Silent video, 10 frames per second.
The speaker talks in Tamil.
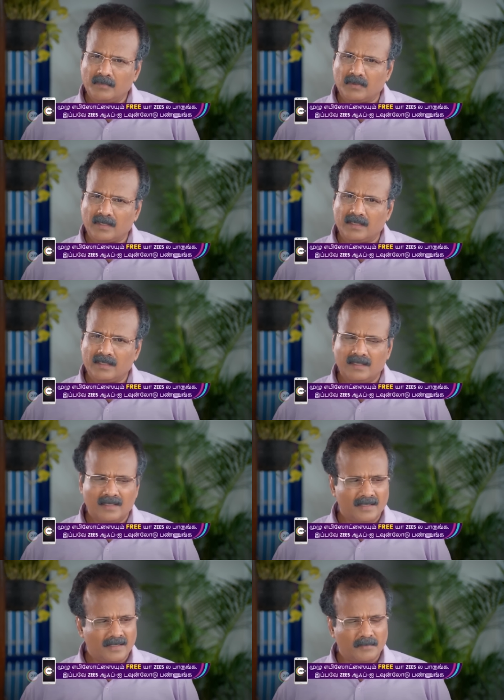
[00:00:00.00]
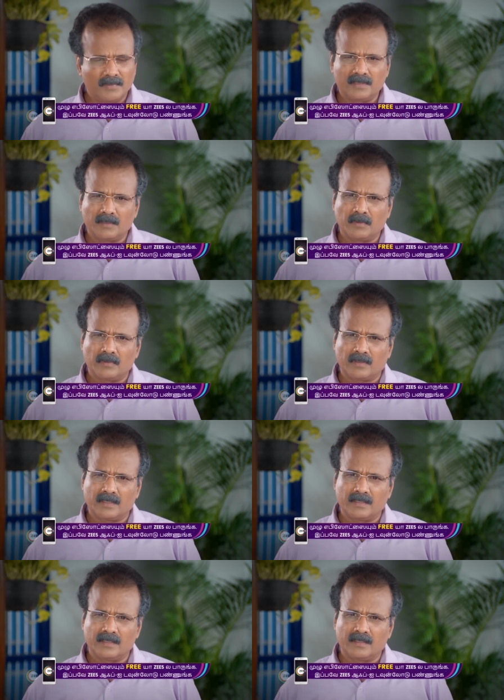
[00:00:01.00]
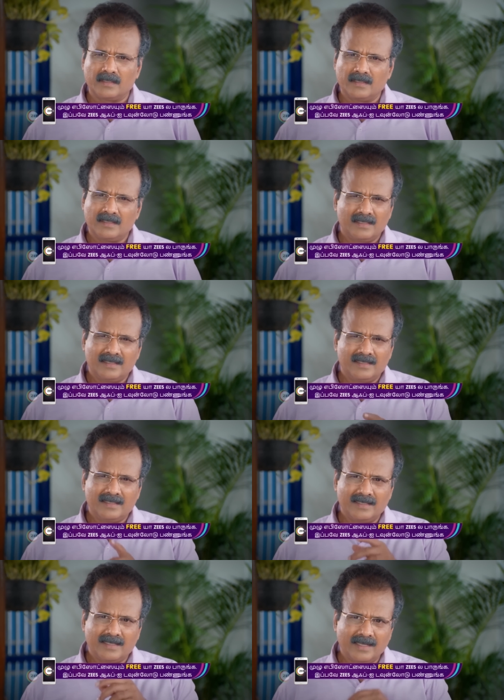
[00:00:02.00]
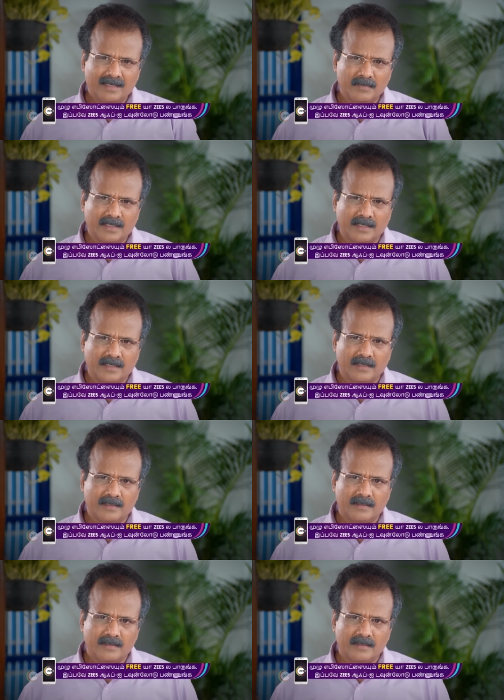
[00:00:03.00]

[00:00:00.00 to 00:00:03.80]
எங்க போறீங்க எப்ப திரும்பி வருவீங்கன்னு நீ கேட்க மாட்டியே